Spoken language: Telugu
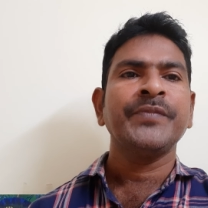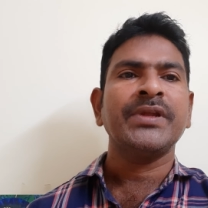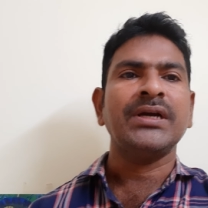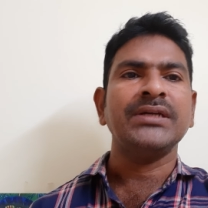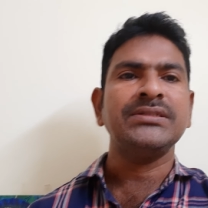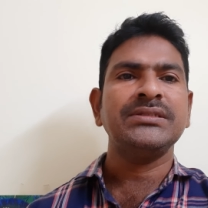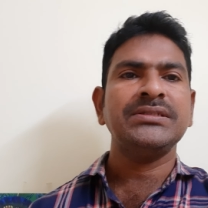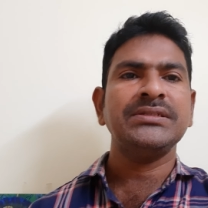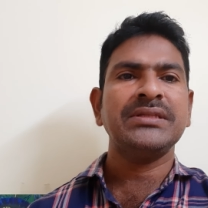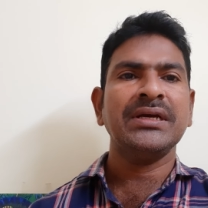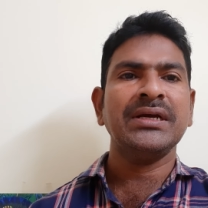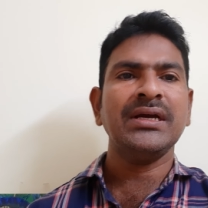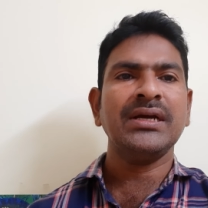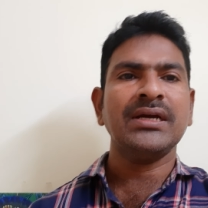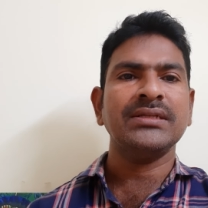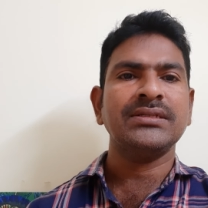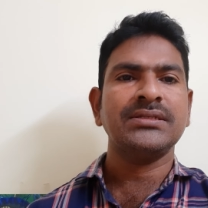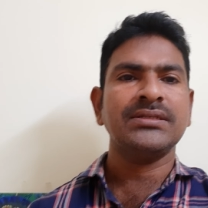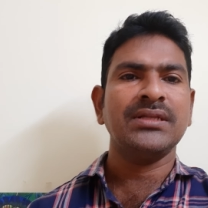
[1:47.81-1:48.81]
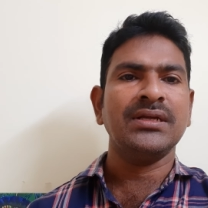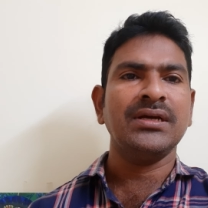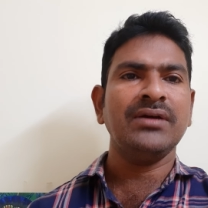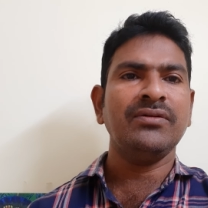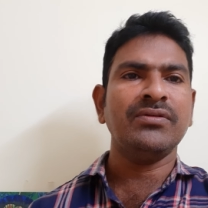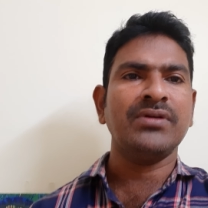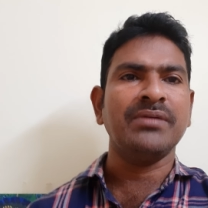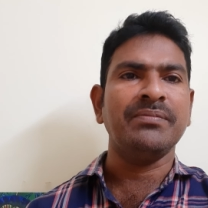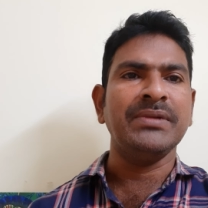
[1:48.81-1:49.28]
ఖచ్చితంగా ఖచ్చితంగా
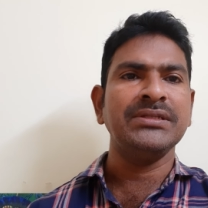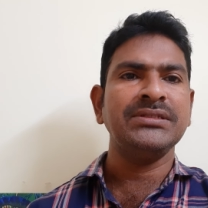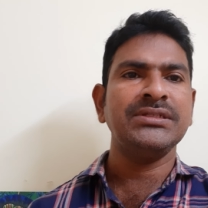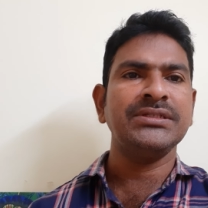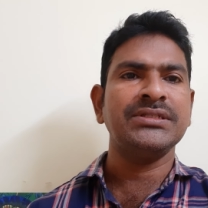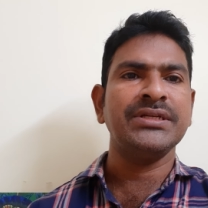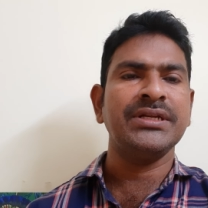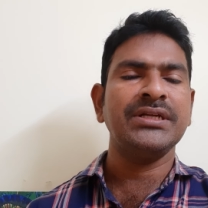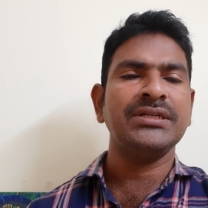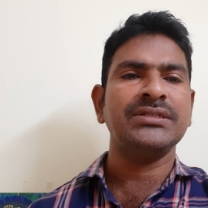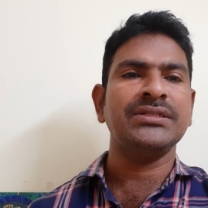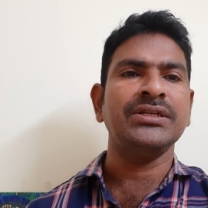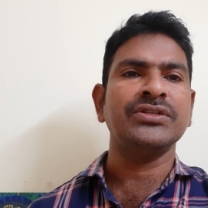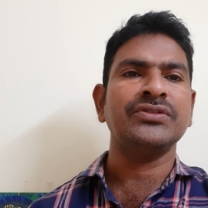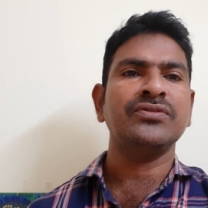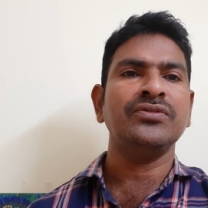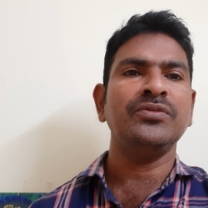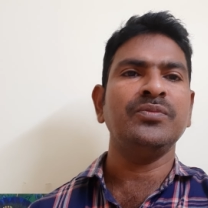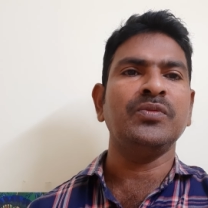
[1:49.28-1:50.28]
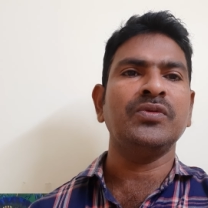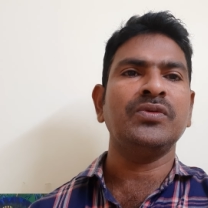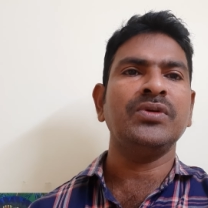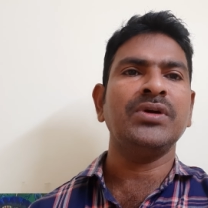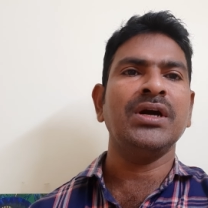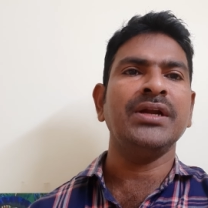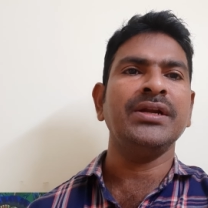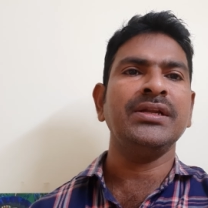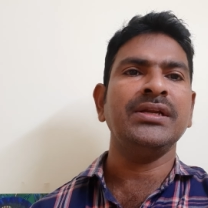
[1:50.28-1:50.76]
ఒక మంచి సిరీస్ తీసుకుని బుక్
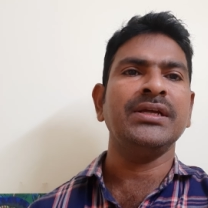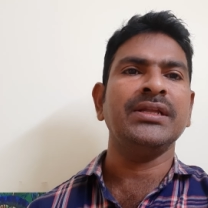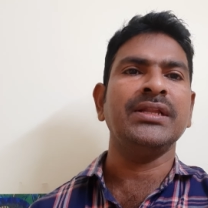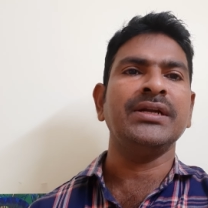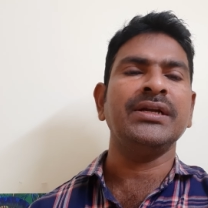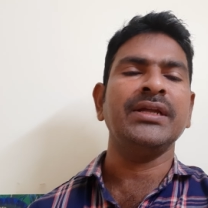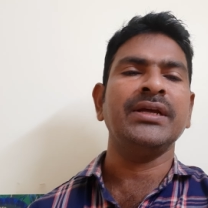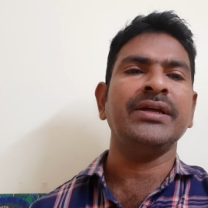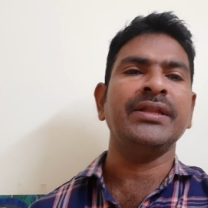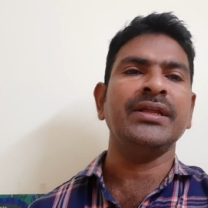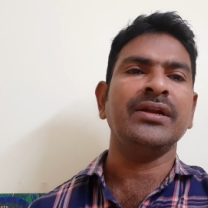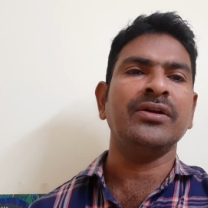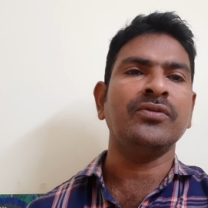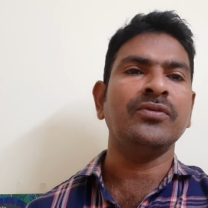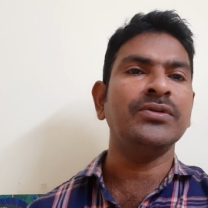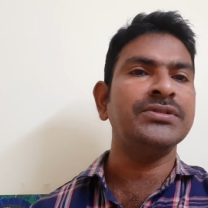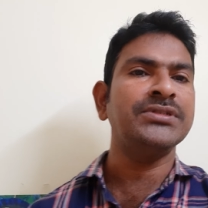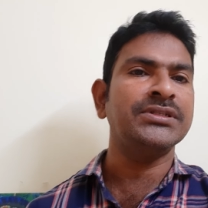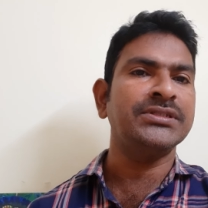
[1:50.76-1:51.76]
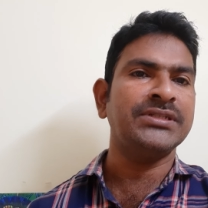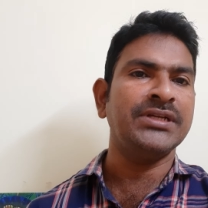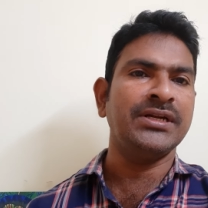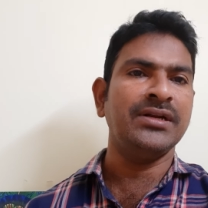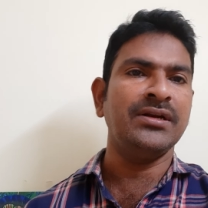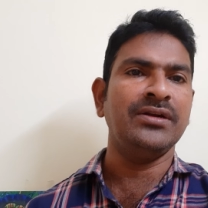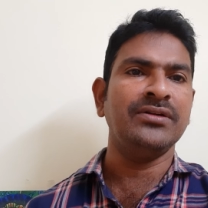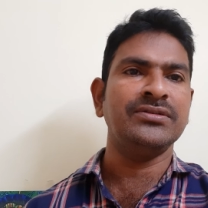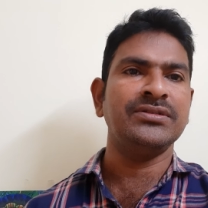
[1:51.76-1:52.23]
కానీ లేదంటే ఏదైనా కోచింగ్
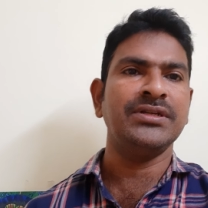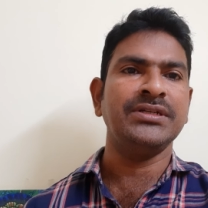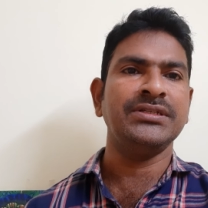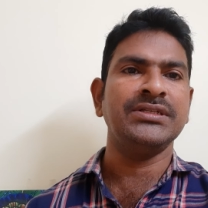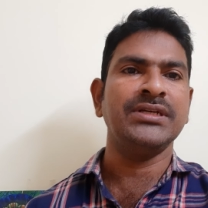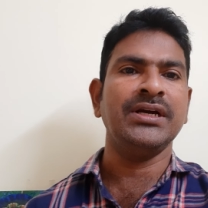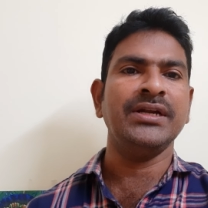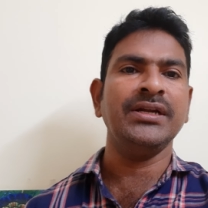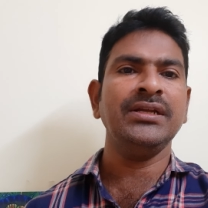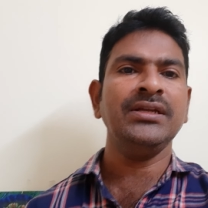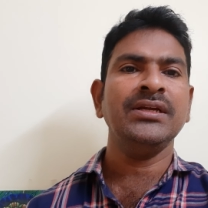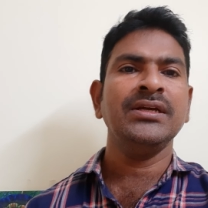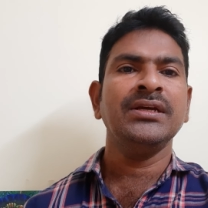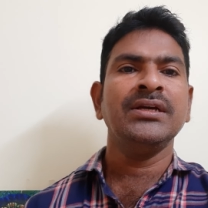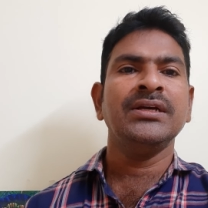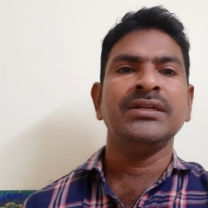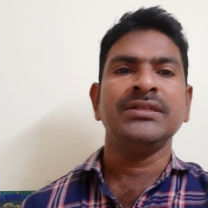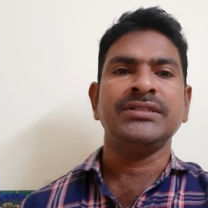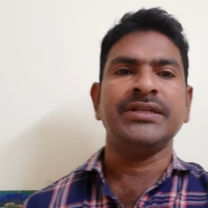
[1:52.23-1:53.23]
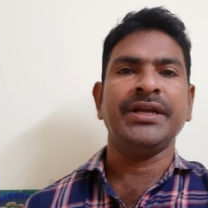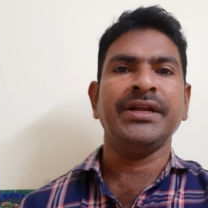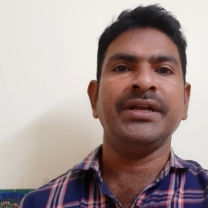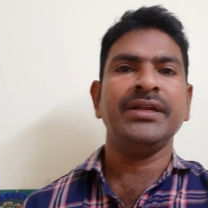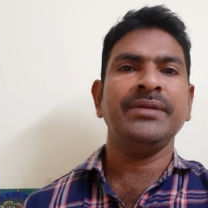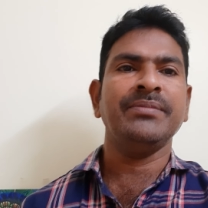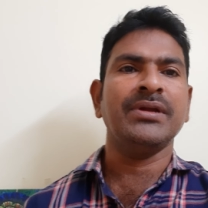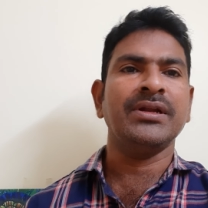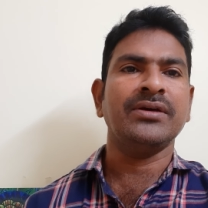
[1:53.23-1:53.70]
సెంటర్లు అనుసరించి కానీ
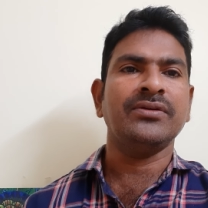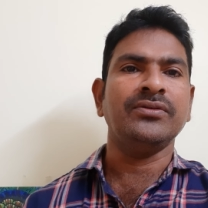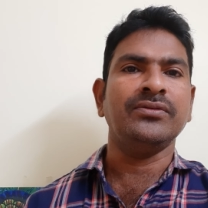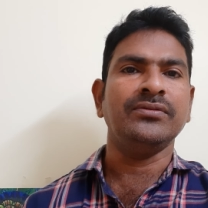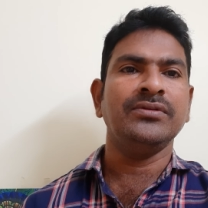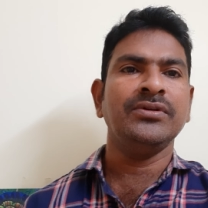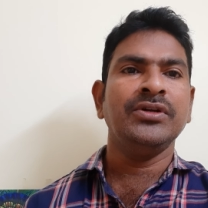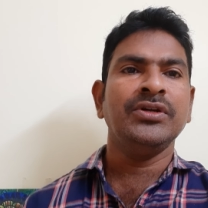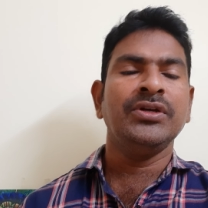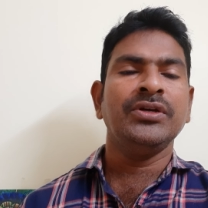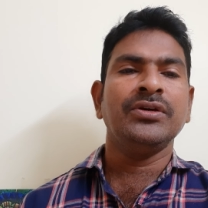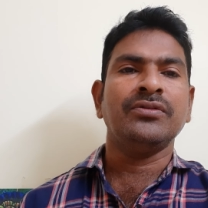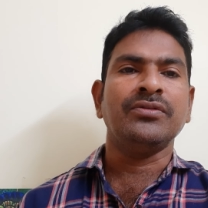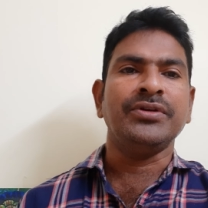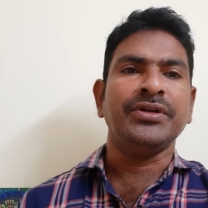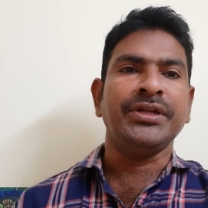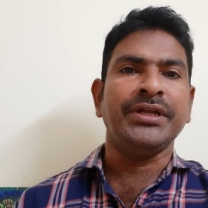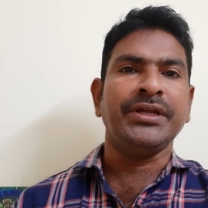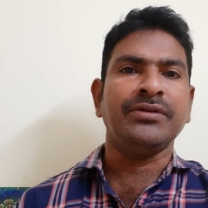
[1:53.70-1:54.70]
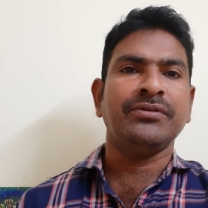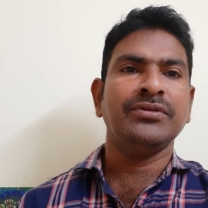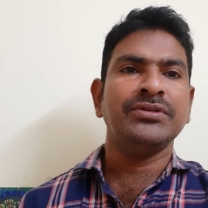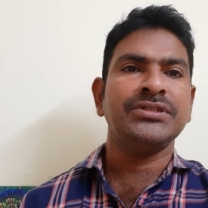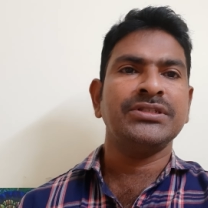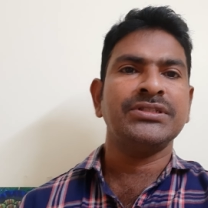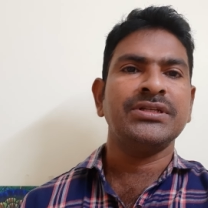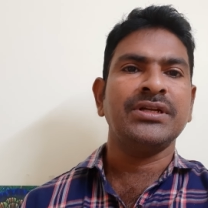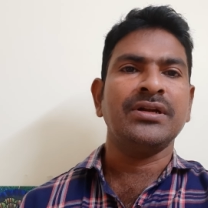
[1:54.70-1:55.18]
చేయండి మనకు కొన్ని
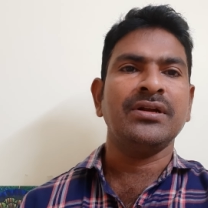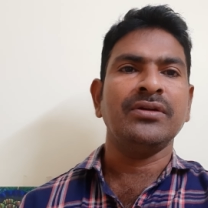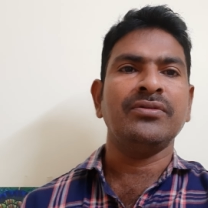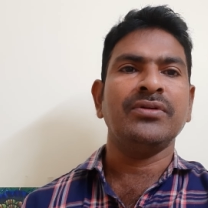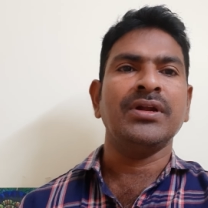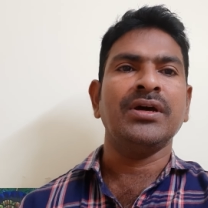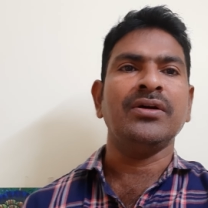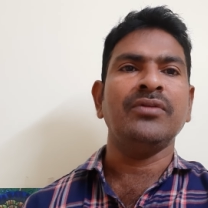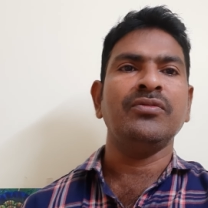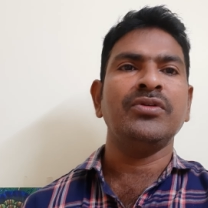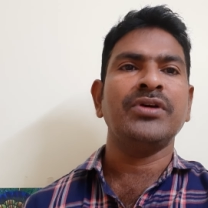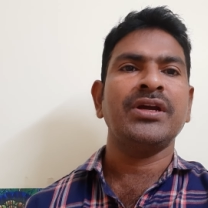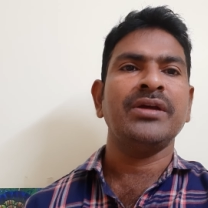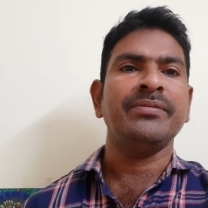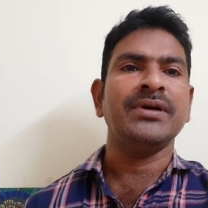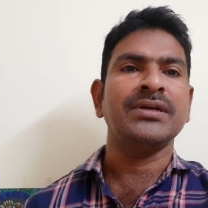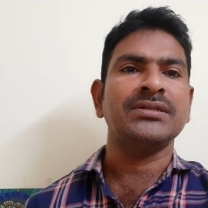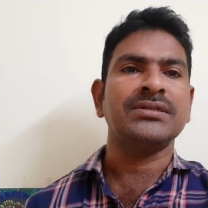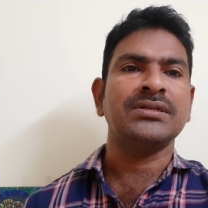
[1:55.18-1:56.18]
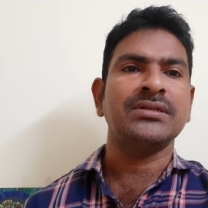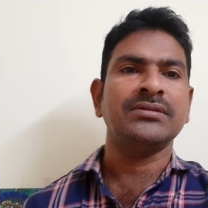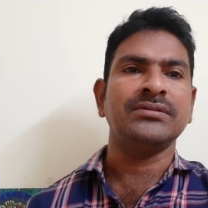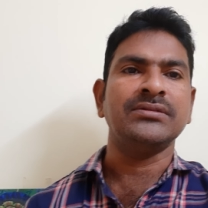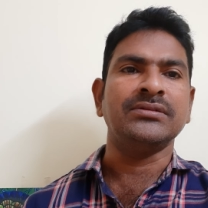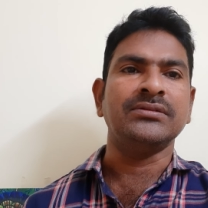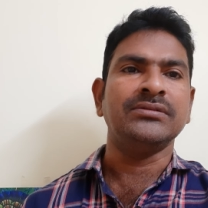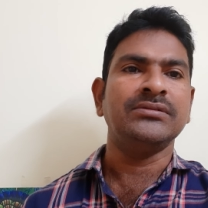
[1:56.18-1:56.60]
కోచింగ్ సెంటర్లు కూడా ఓకే మాస్టర్